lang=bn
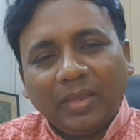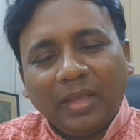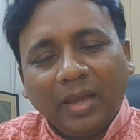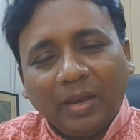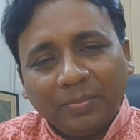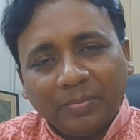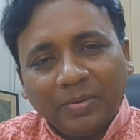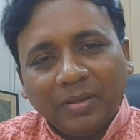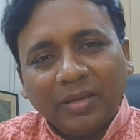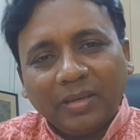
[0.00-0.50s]

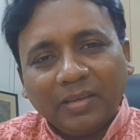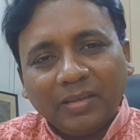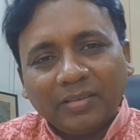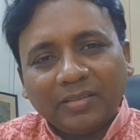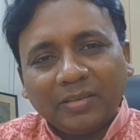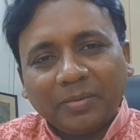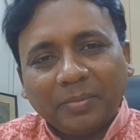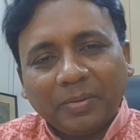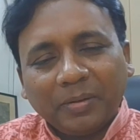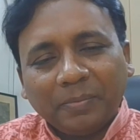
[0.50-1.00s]
আপনি এগিয়ে
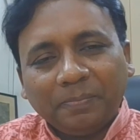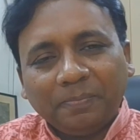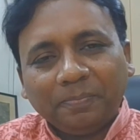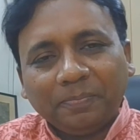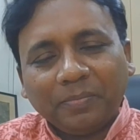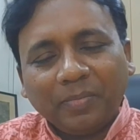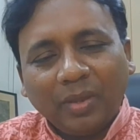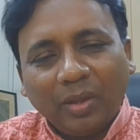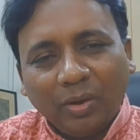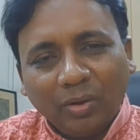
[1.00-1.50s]
যাবেন
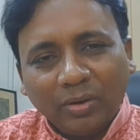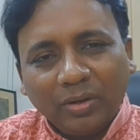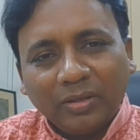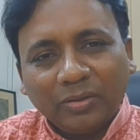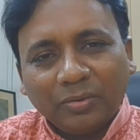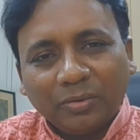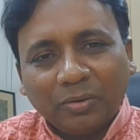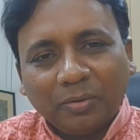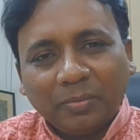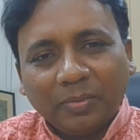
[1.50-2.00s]
অনেক
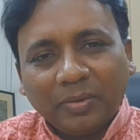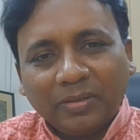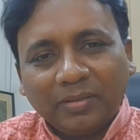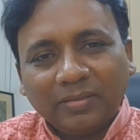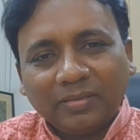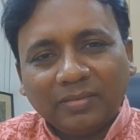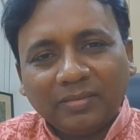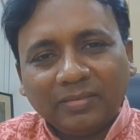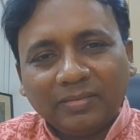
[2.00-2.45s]
ধন্যবাদ